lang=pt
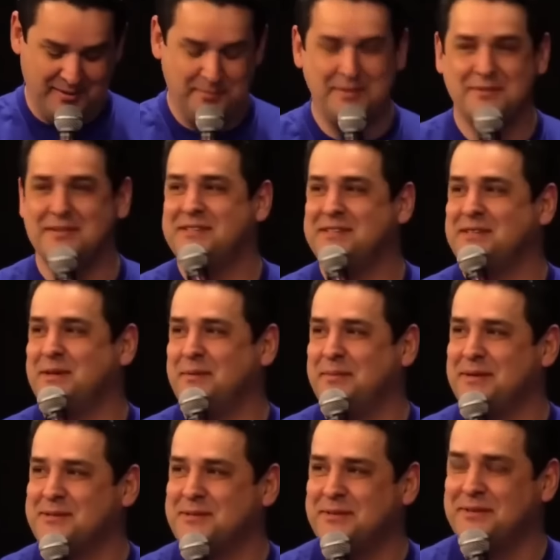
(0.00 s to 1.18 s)
Mas veja então,
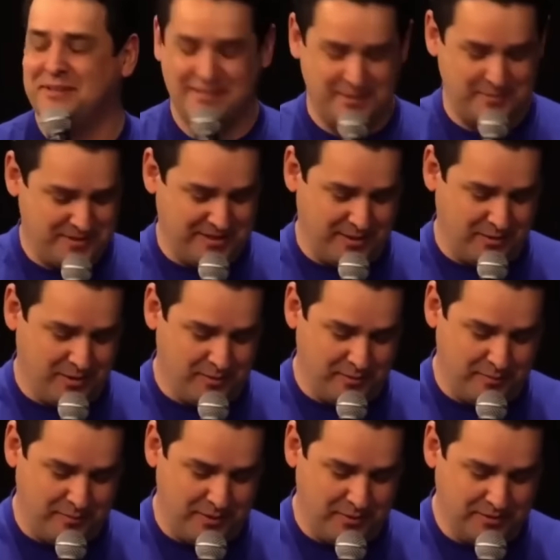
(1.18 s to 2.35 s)
pastor, nós temos aqui agora
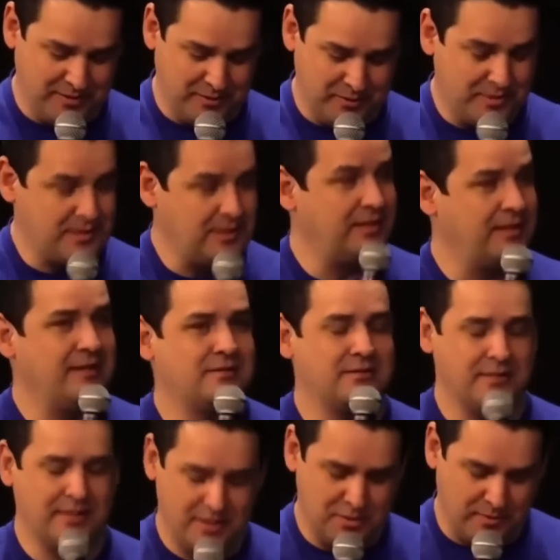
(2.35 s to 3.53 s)
uma pergunta do Sinei,
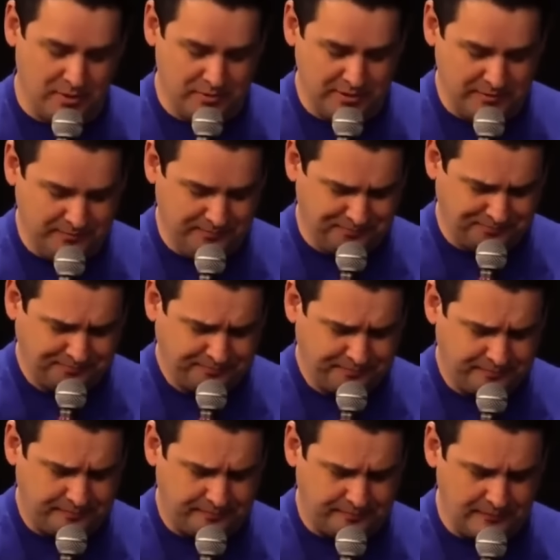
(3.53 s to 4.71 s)
Sinei de Malden.
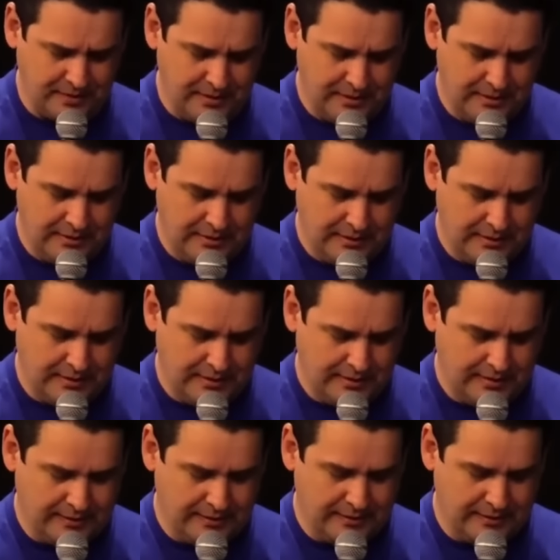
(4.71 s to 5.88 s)

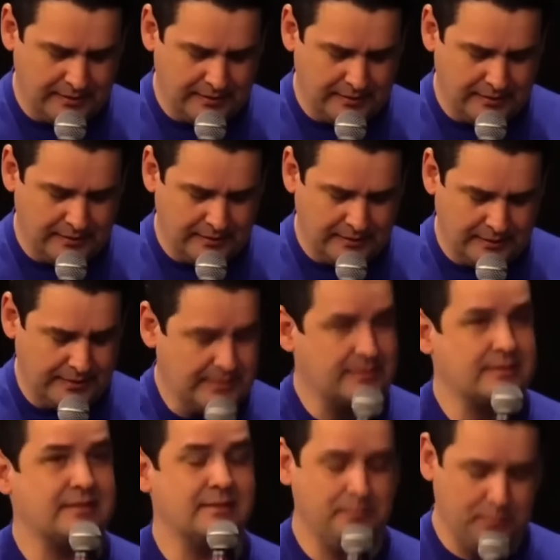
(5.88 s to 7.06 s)
É, ele diz
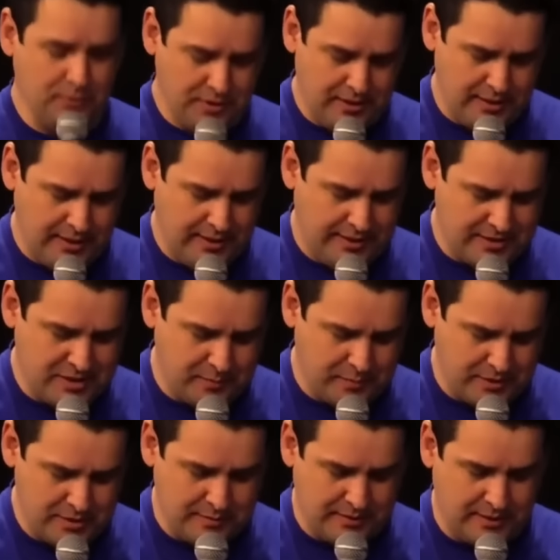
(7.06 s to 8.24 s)
assim, por que a igreja
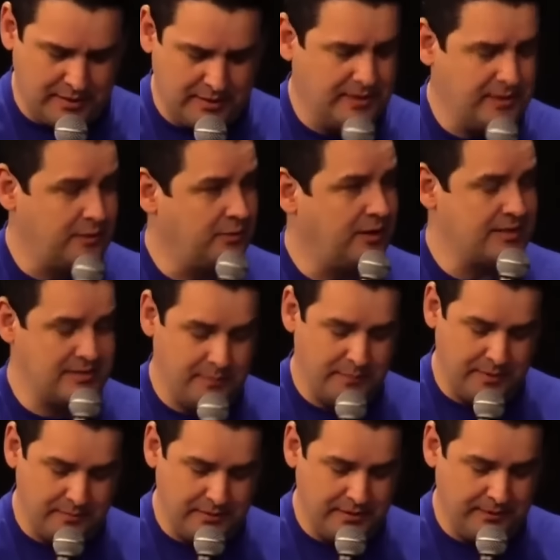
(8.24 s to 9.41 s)
presbiteriana, no caso a
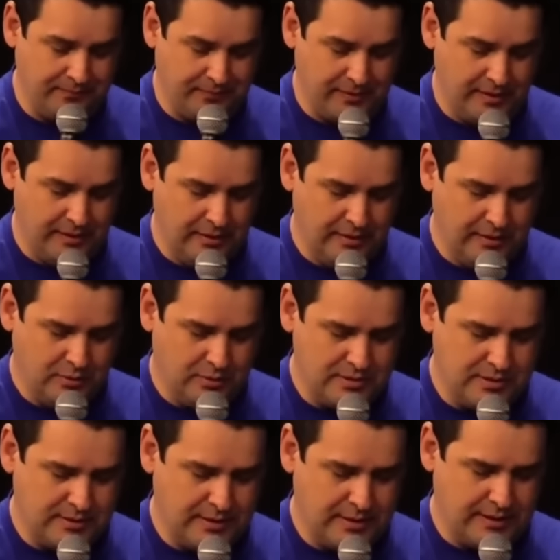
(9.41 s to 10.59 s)
IPB,
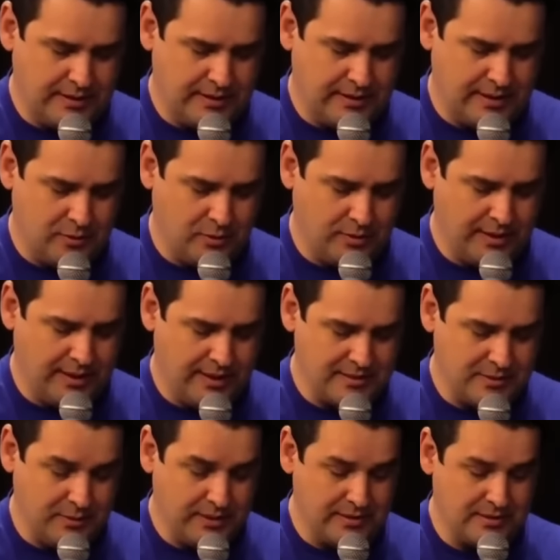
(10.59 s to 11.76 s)
considera a
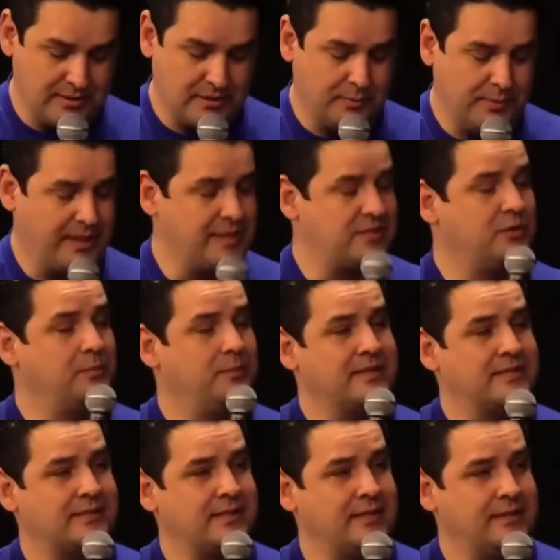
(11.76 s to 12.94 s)
congregação cristã do Brasil uma
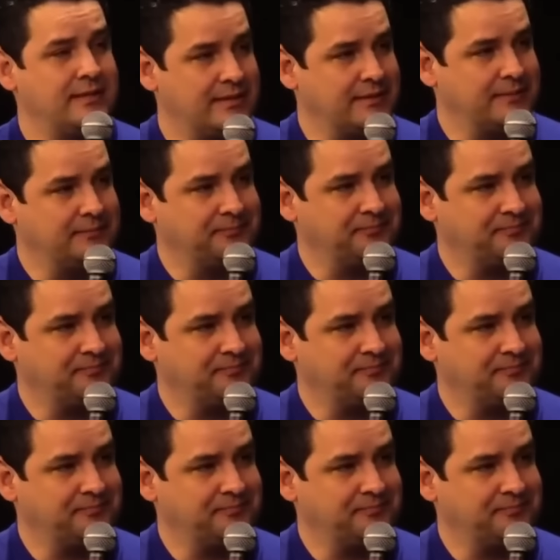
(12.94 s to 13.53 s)
seita?